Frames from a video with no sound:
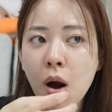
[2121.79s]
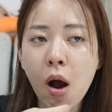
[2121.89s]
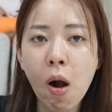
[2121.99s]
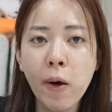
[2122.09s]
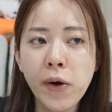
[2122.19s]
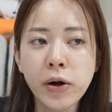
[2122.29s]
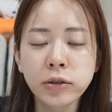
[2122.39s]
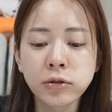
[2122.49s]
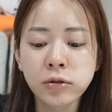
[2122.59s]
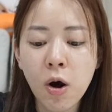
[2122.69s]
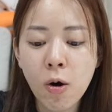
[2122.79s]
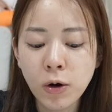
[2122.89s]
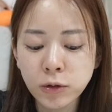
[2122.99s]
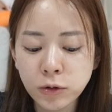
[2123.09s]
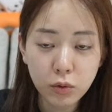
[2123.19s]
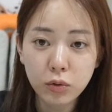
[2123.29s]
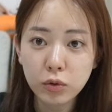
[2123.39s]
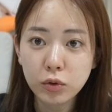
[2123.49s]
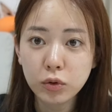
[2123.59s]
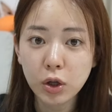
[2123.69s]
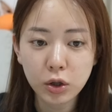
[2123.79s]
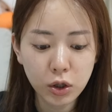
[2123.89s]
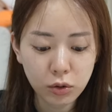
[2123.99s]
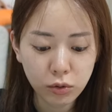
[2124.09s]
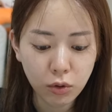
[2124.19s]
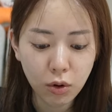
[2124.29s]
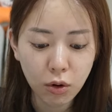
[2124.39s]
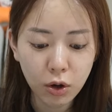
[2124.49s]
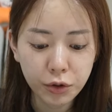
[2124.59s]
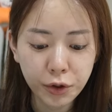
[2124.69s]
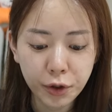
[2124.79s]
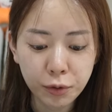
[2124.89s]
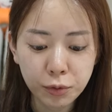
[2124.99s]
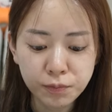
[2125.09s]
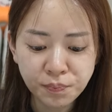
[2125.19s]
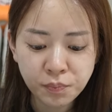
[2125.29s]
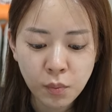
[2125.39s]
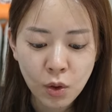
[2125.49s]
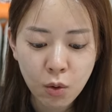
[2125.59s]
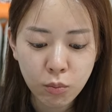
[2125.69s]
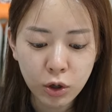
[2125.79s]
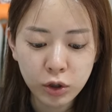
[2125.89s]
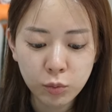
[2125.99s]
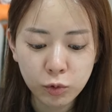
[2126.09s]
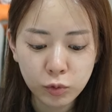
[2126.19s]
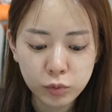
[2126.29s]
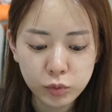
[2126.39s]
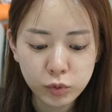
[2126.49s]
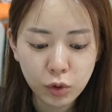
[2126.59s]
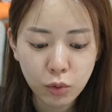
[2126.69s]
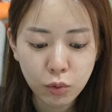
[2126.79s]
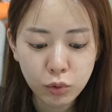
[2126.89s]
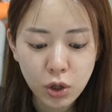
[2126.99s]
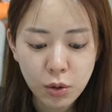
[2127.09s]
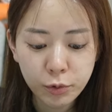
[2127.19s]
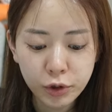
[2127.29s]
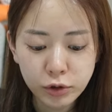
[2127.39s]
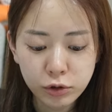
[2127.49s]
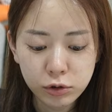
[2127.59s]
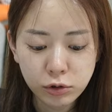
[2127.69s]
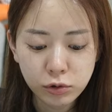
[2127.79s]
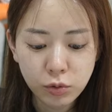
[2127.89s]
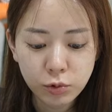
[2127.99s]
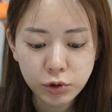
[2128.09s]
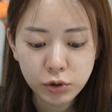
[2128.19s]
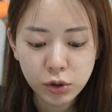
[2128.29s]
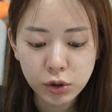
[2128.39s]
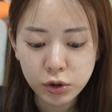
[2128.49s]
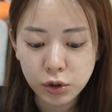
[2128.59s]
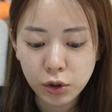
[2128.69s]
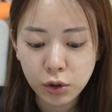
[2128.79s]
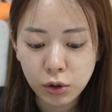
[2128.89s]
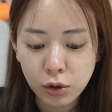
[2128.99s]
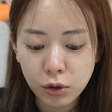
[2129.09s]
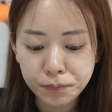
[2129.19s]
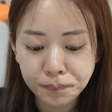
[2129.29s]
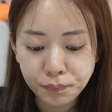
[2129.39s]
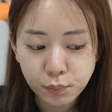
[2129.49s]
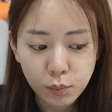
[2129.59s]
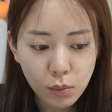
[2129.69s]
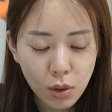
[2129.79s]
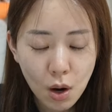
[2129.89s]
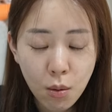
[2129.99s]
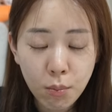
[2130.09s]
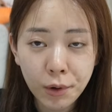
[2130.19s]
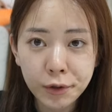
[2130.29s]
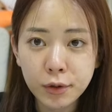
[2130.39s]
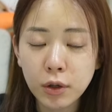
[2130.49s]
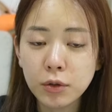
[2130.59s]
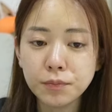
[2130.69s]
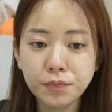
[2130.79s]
うん今後どうなっていくのかわかんないけどまあでも抗体もねずっと持つわけじゃないからまた